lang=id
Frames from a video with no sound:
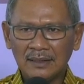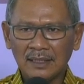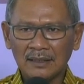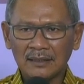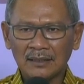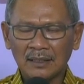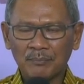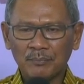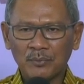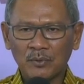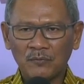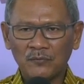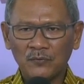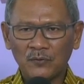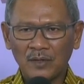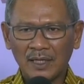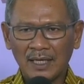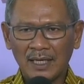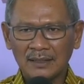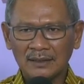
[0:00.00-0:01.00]
tidak
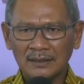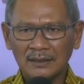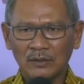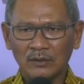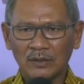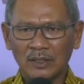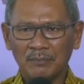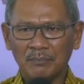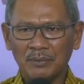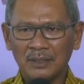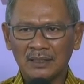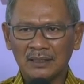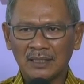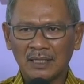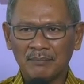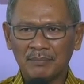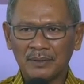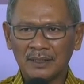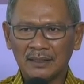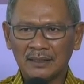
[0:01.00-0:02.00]
terprovokasi oleh
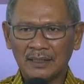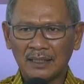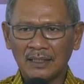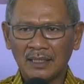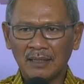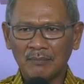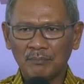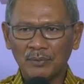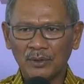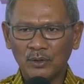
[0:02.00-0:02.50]
berita-berita